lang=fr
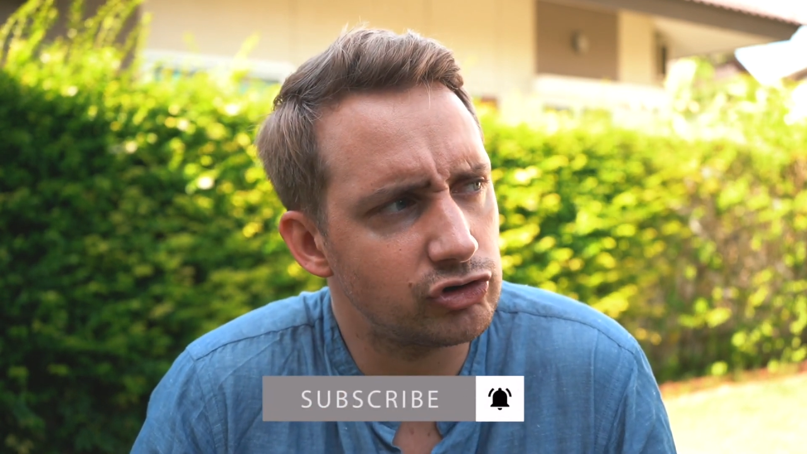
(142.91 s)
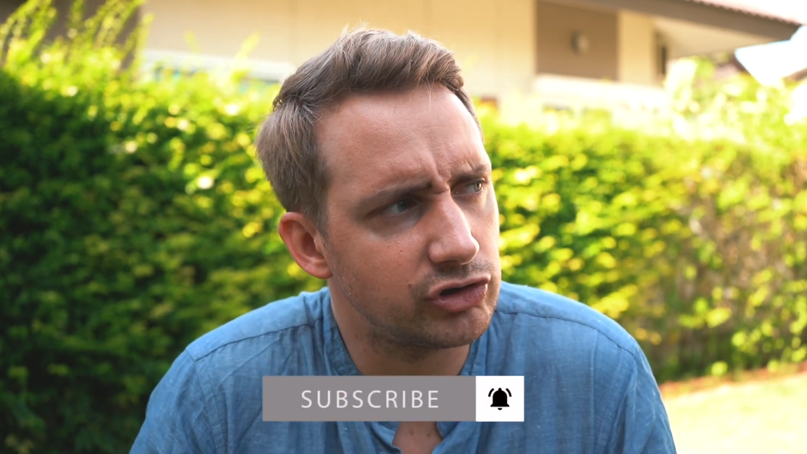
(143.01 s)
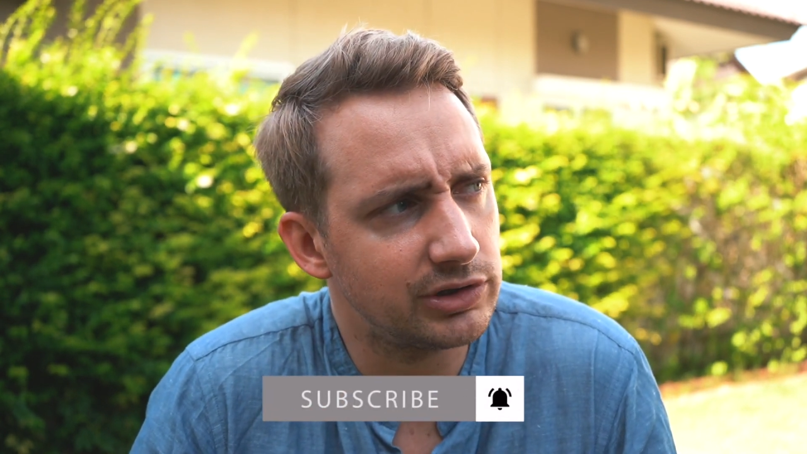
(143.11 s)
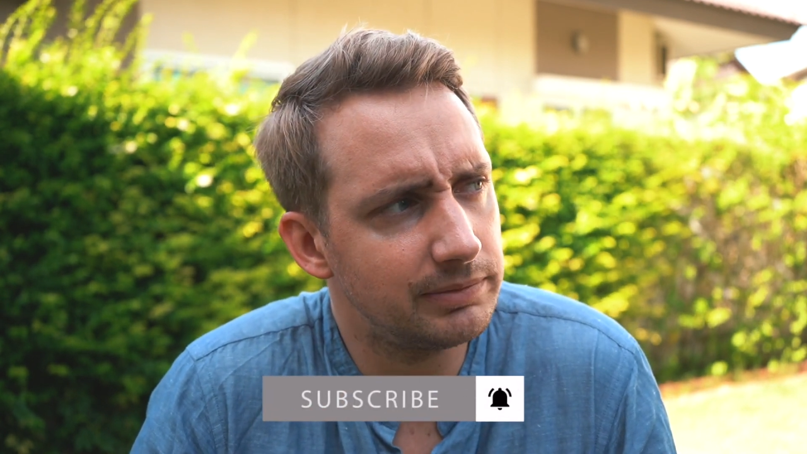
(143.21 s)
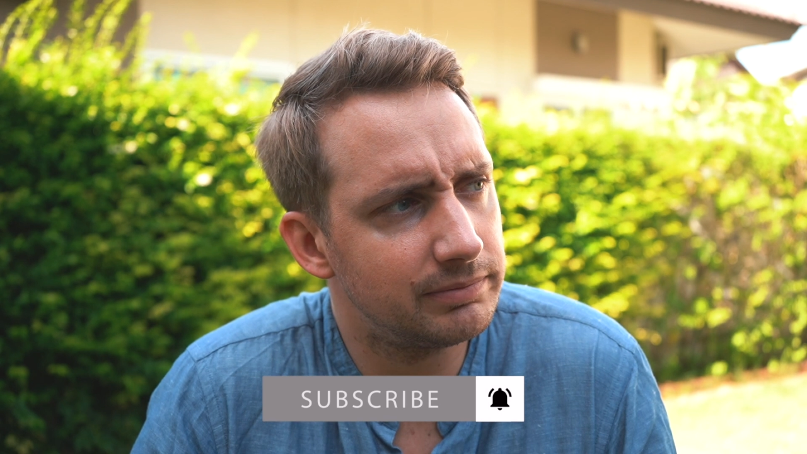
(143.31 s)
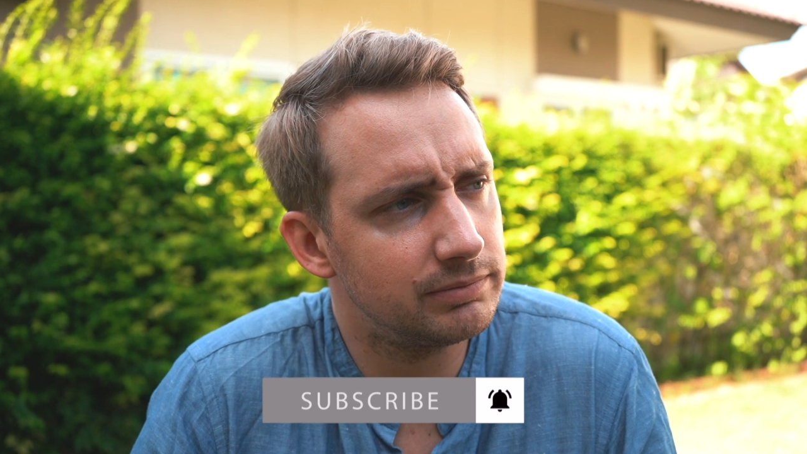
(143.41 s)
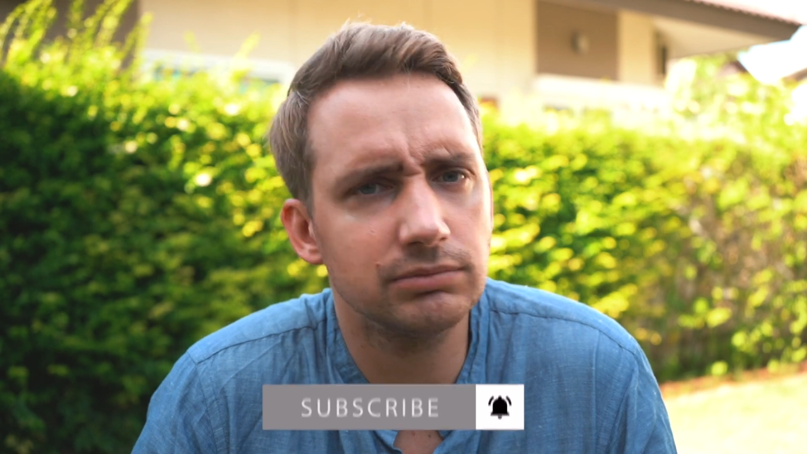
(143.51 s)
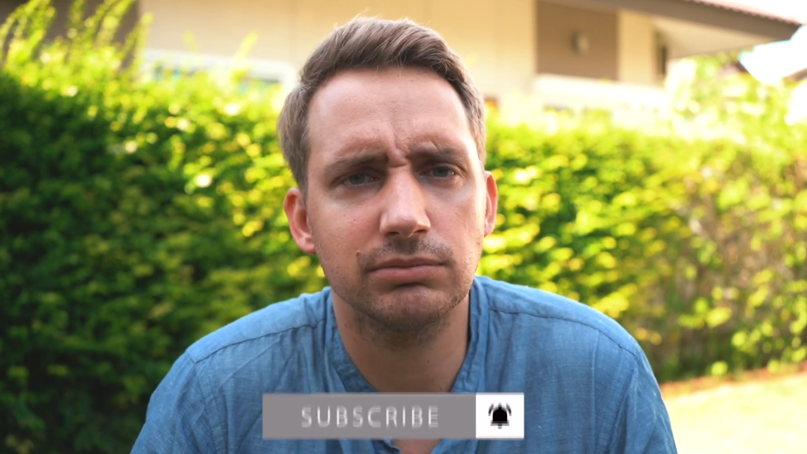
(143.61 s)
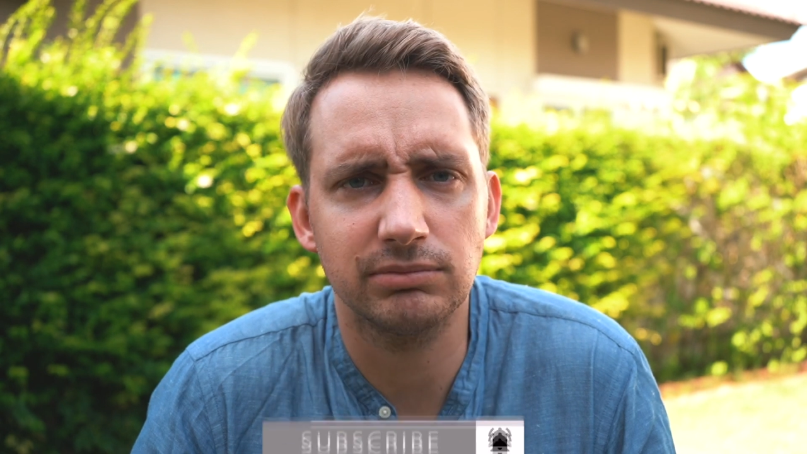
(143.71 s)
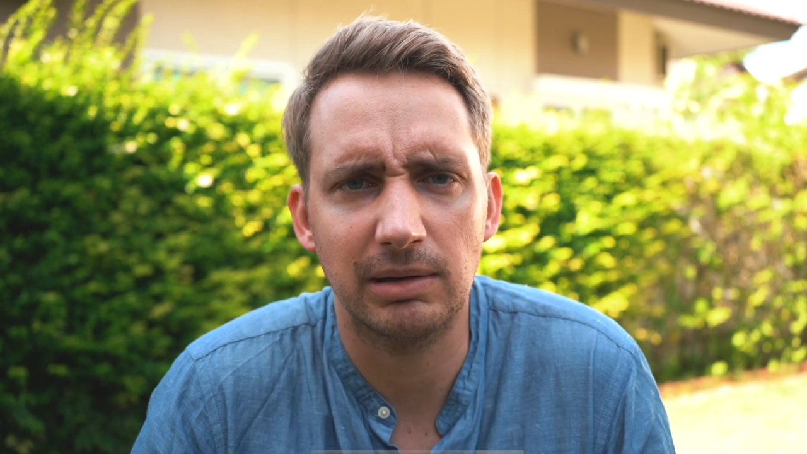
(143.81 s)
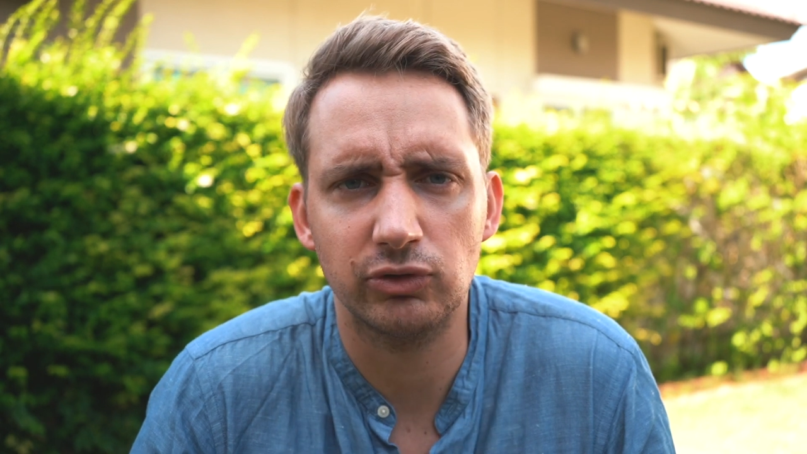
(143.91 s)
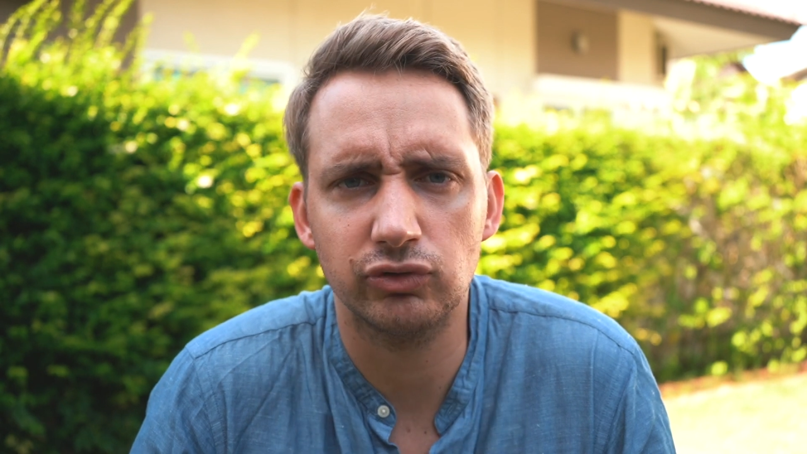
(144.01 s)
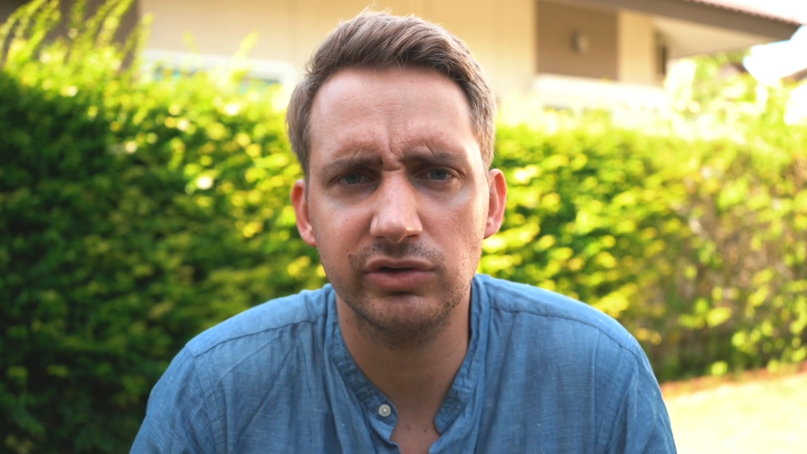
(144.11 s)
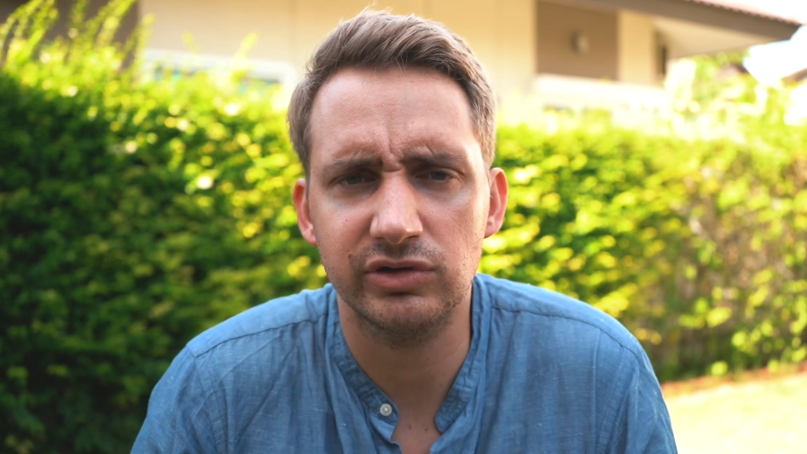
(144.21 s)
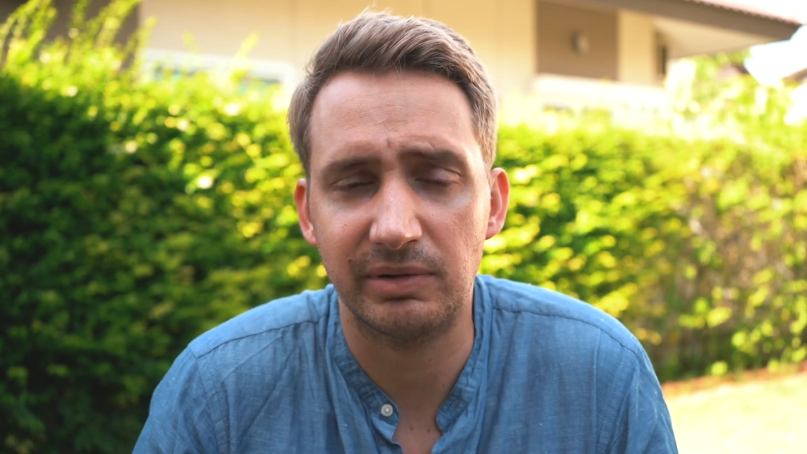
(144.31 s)
je l'ai déjà dit, mais
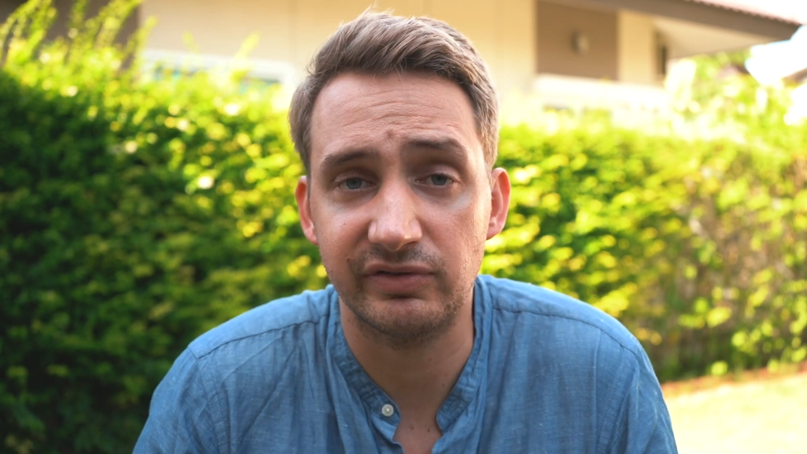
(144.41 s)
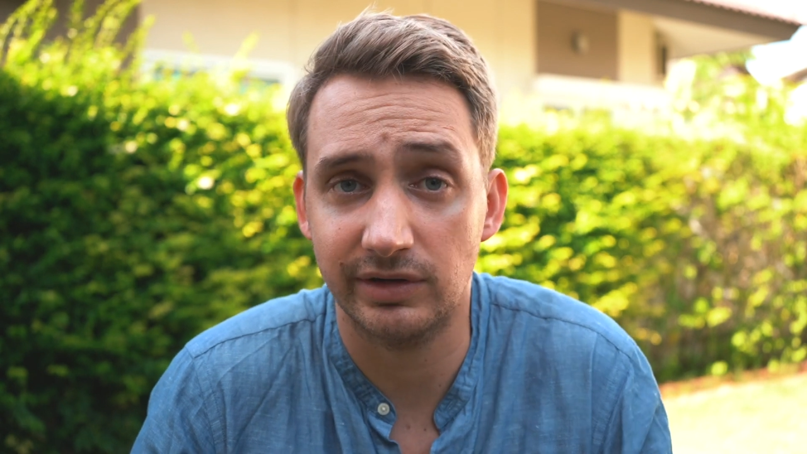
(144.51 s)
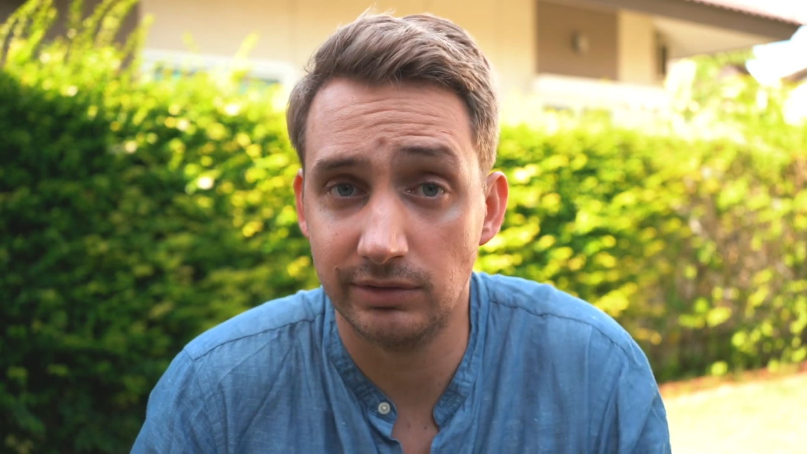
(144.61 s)
abonne-toi si c'est pas fait.